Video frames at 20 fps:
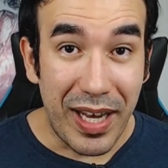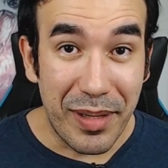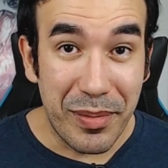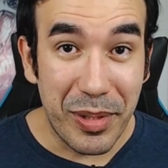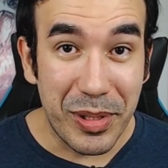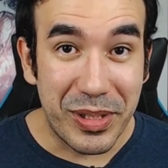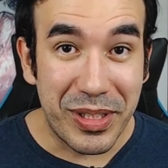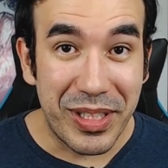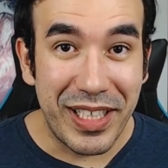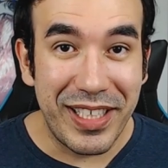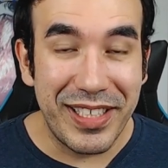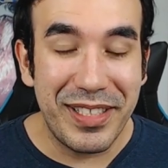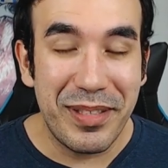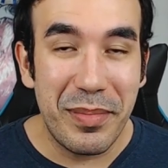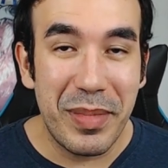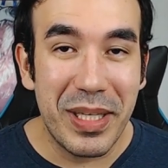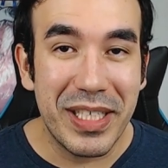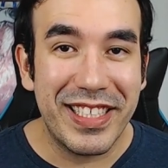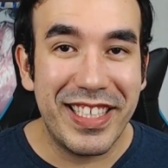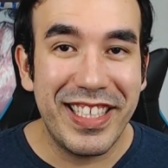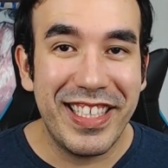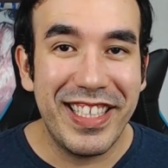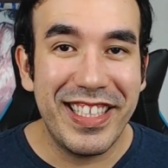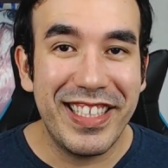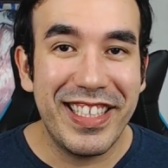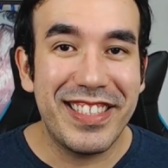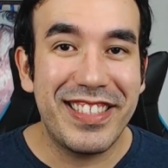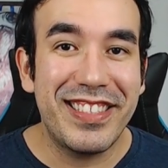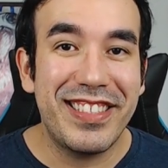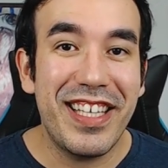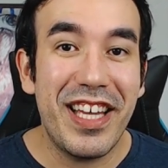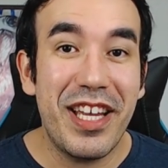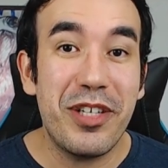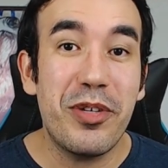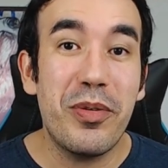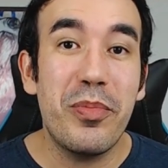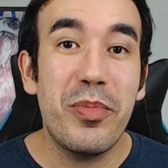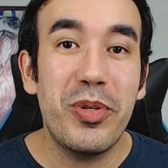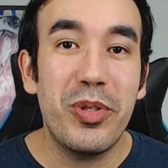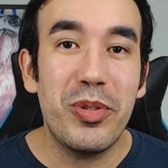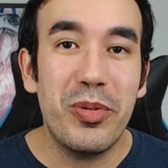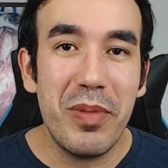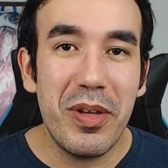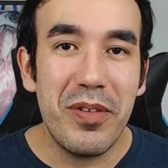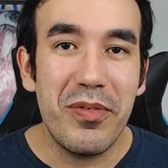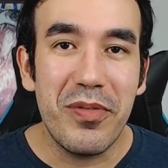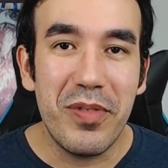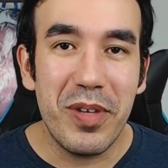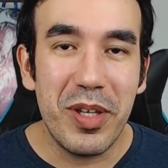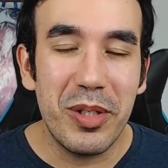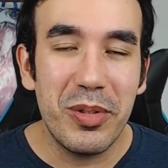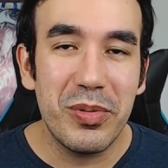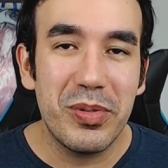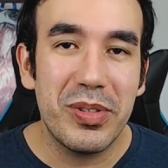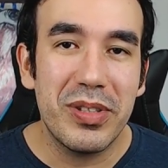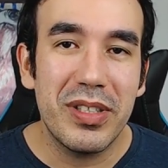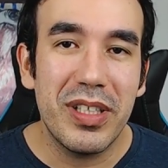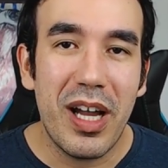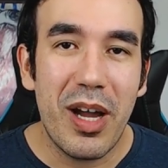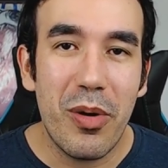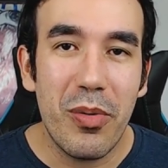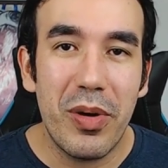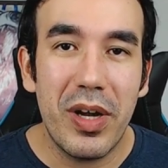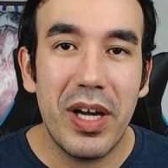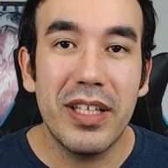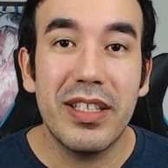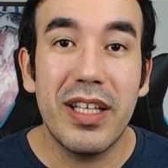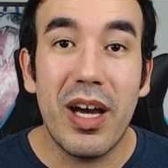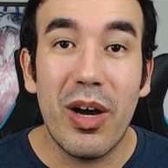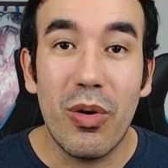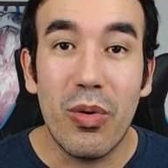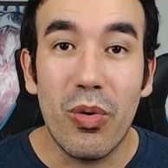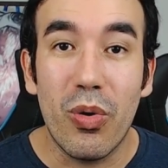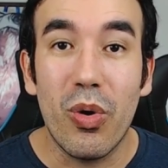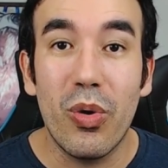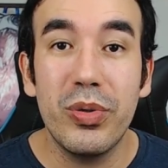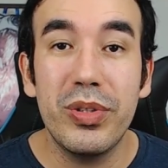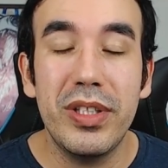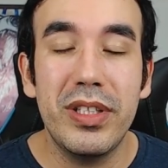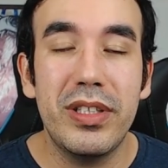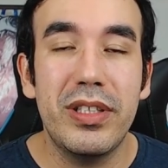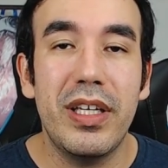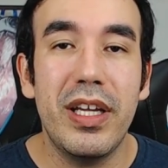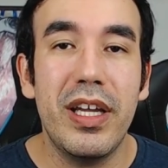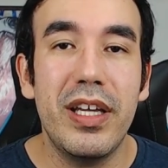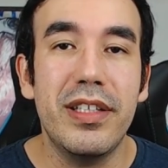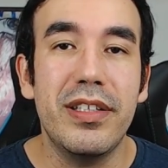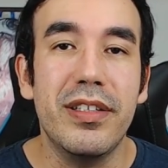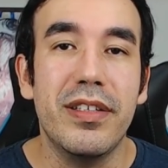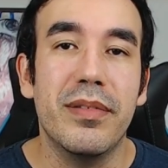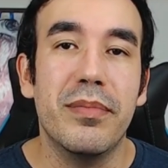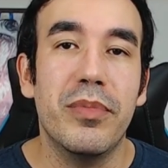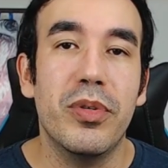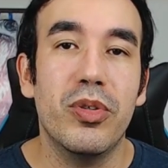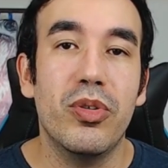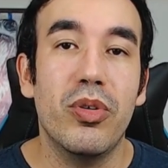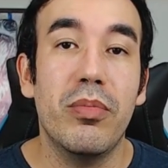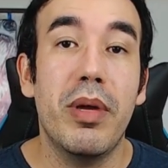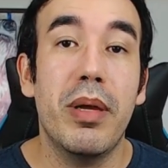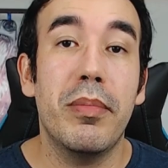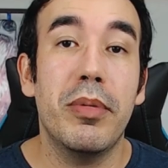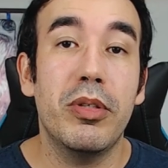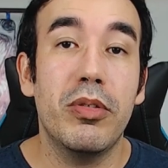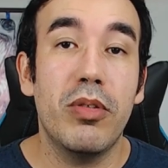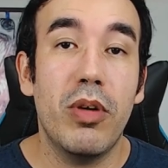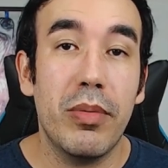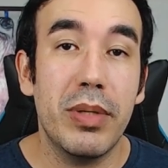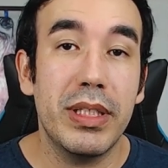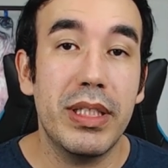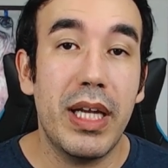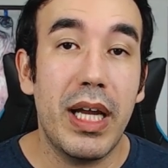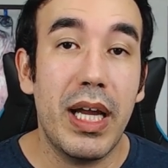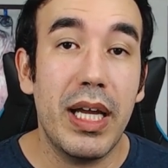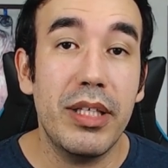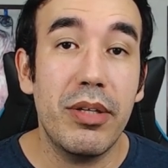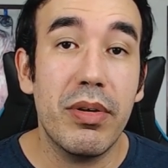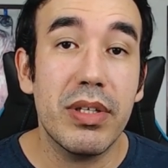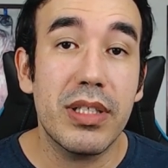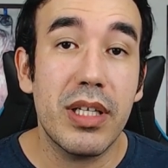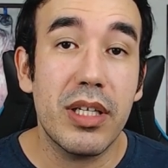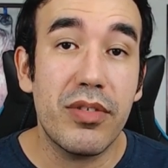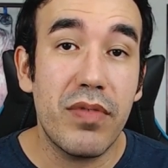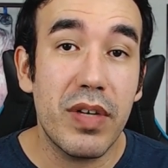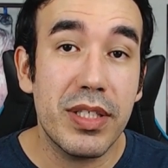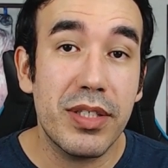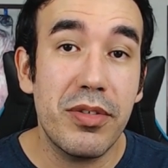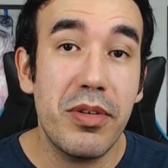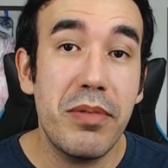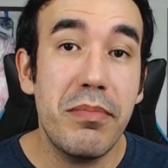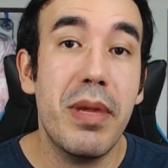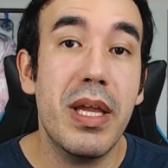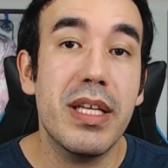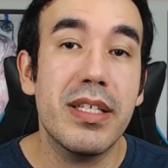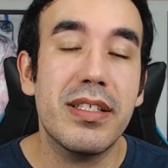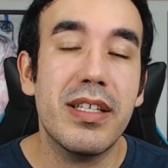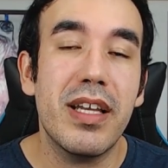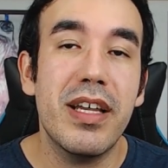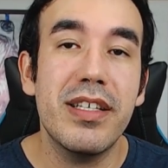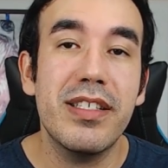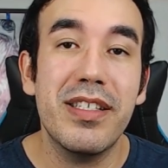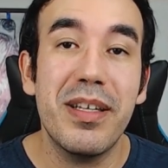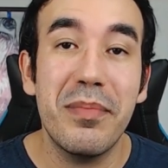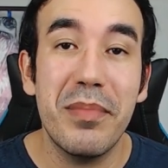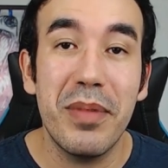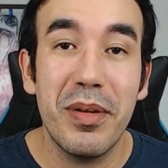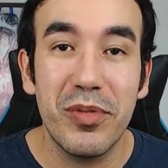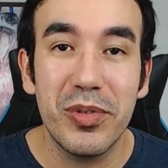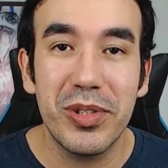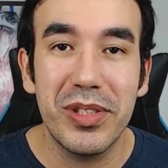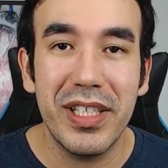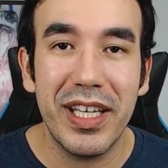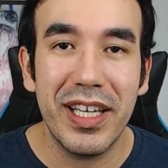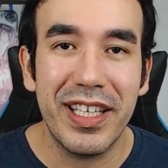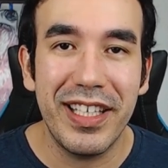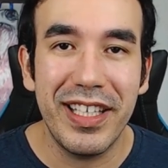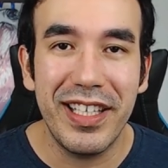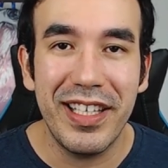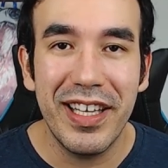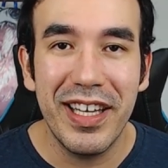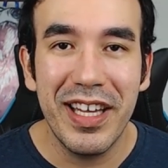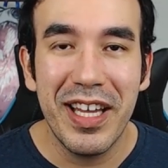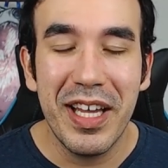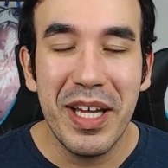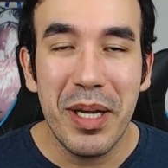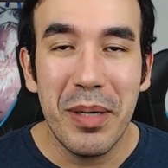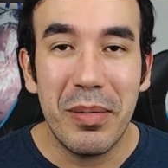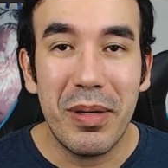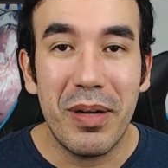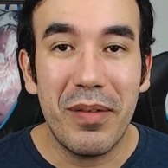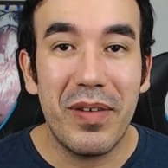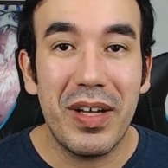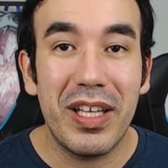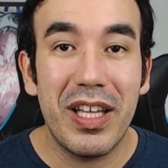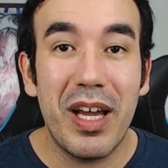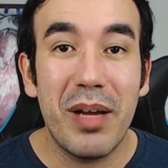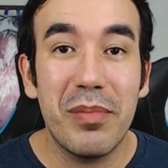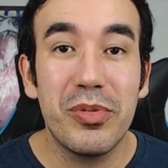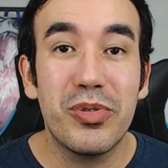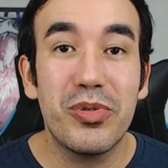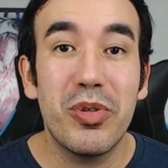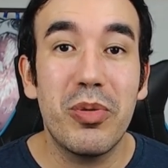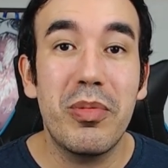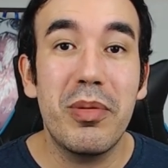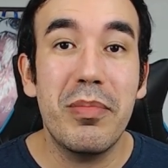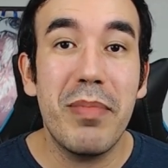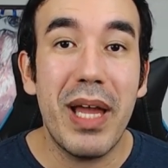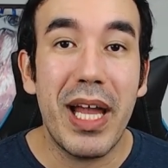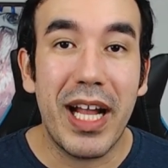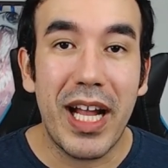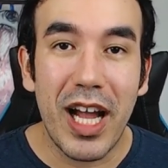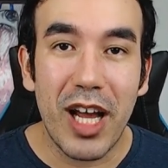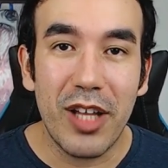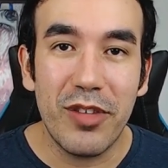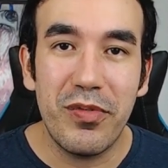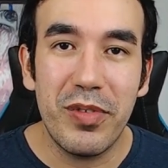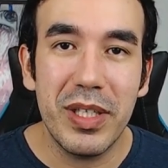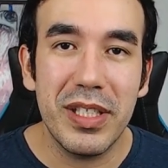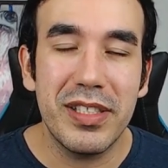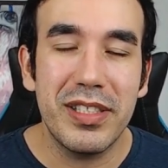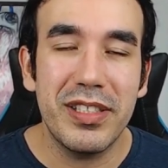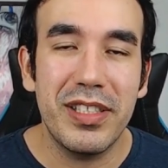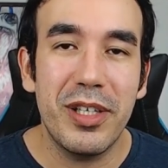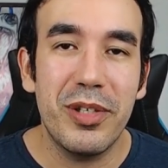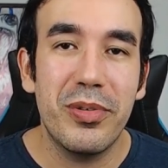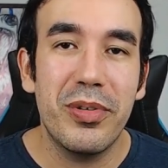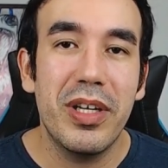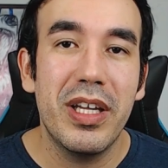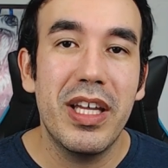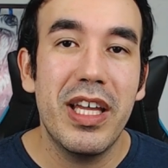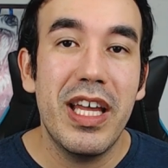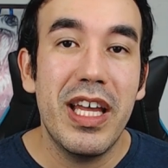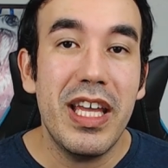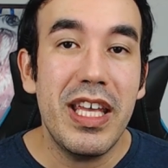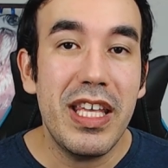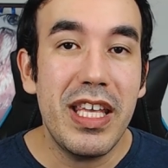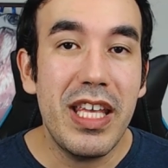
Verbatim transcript: Fala meus queridos e minhas queridas, sejam muito bem-vindos ao canal Hold Trade. Meu nome é Manuel Andrade e é uma satisfação imensa receber você aqui para falarmos sobre mercado financeiro